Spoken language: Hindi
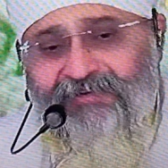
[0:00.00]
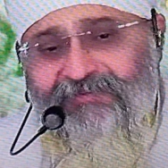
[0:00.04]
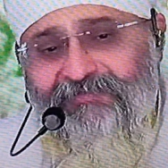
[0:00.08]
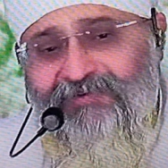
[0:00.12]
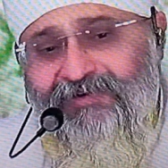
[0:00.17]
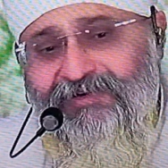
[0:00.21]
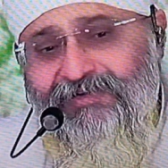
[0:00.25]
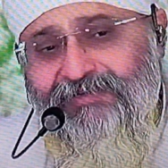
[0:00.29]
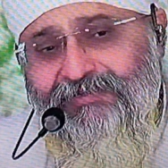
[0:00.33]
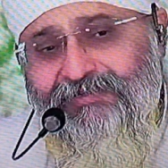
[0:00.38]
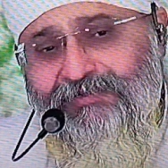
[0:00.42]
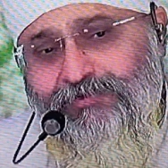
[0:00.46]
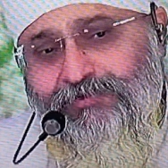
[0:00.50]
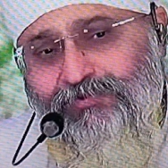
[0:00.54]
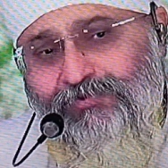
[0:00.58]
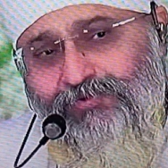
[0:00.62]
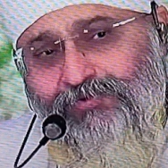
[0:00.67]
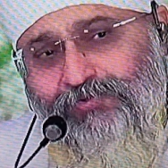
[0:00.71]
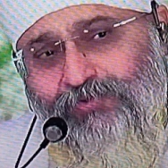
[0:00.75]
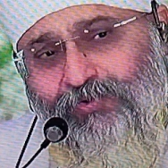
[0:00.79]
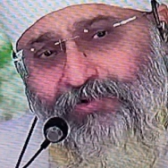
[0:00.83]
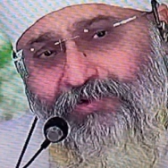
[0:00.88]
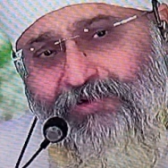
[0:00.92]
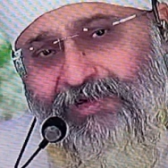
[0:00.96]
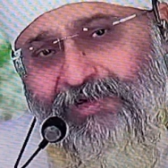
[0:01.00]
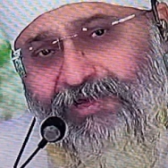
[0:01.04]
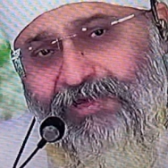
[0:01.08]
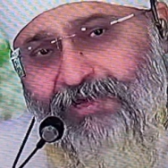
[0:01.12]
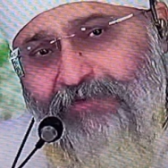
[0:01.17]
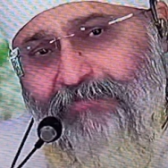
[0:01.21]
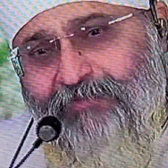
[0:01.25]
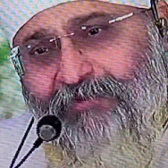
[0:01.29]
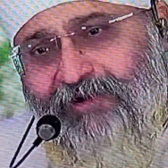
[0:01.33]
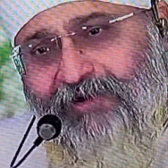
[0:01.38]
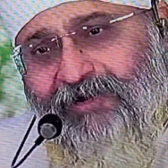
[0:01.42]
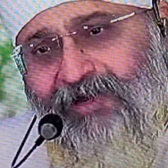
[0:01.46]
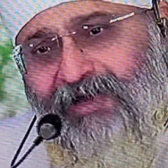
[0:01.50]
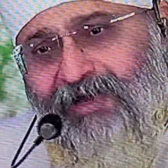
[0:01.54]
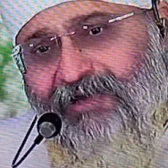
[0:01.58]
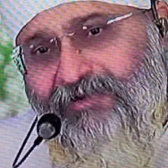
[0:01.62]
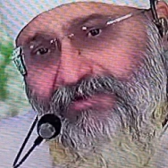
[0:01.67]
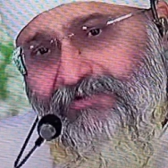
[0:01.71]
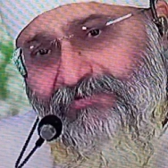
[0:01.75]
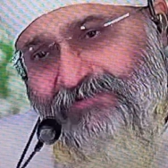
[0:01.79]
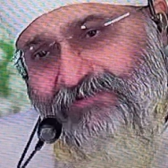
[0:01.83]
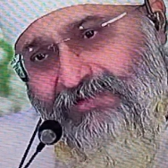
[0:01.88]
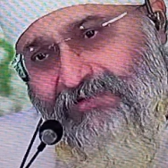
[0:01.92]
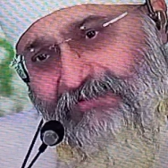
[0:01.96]
धनवान है कि सोने के
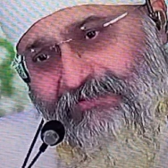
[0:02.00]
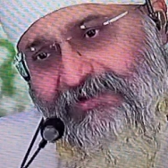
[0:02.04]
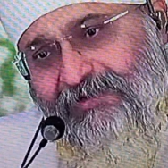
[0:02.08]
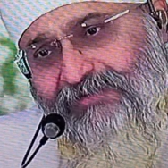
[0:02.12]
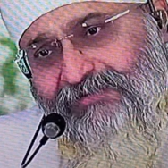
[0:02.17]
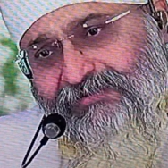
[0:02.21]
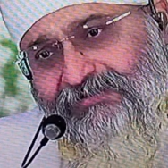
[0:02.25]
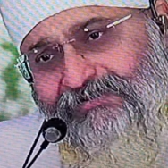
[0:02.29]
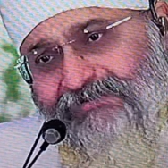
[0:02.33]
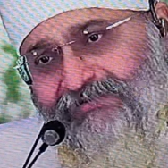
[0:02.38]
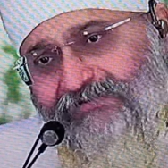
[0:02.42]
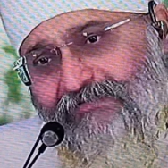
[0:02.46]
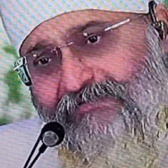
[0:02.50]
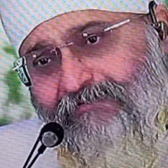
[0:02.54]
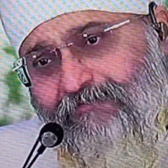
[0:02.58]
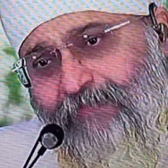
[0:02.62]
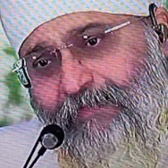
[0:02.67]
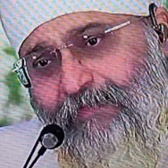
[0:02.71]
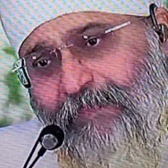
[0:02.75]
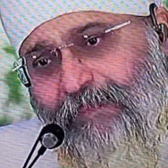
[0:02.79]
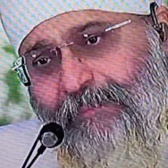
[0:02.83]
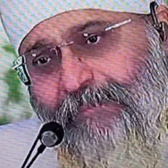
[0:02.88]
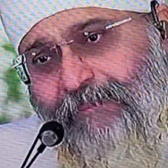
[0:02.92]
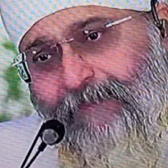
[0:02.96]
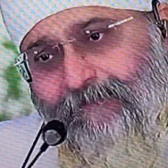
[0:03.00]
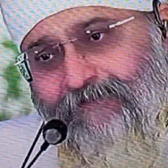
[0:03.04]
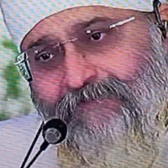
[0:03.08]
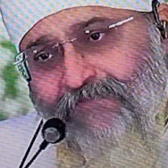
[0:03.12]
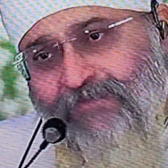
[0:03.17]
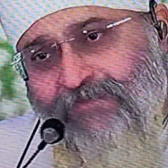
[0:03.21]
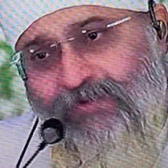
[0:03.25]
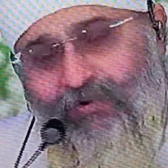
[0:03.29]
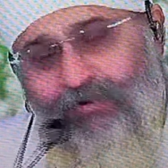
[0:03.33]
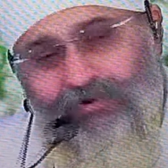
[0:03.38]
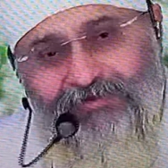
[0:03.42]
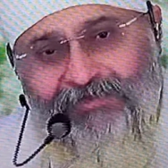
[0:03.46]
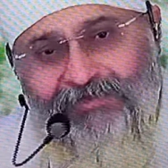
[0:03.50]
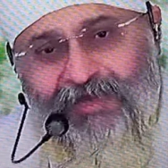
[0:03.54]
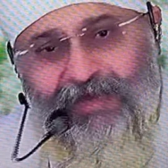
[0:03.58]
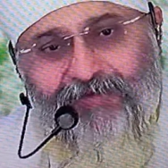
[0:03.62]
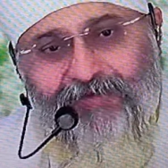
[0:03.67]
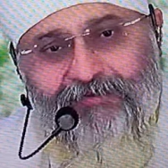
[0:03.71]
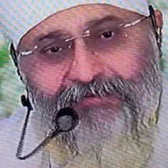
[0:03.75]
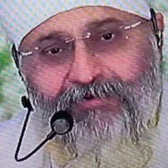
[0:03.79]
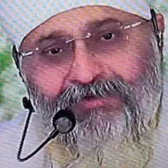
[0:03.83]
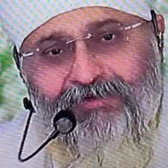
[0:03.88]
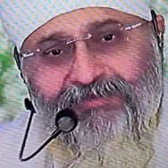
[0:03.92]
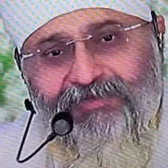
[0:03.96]
भंडार है उसके पास और
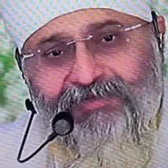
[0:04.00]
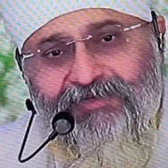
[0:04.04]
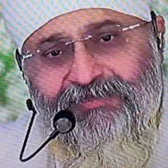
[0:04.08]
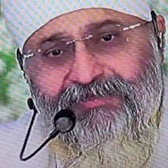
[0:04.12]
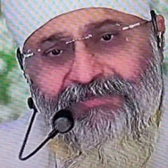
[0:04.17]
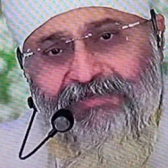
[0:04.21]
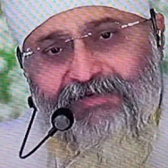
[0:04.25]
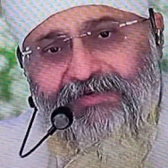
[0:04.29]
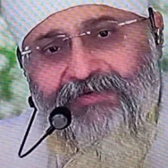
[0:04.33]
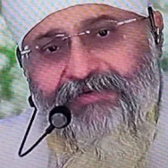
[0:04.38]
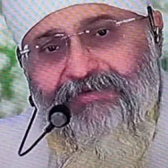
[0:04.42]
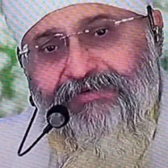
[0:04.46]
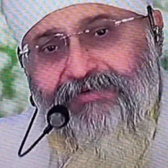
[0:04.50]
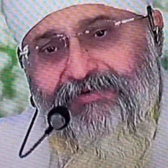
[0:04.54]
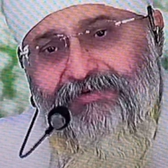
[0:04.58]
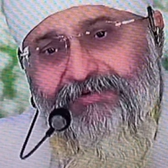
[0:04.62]
दान बहुत करता है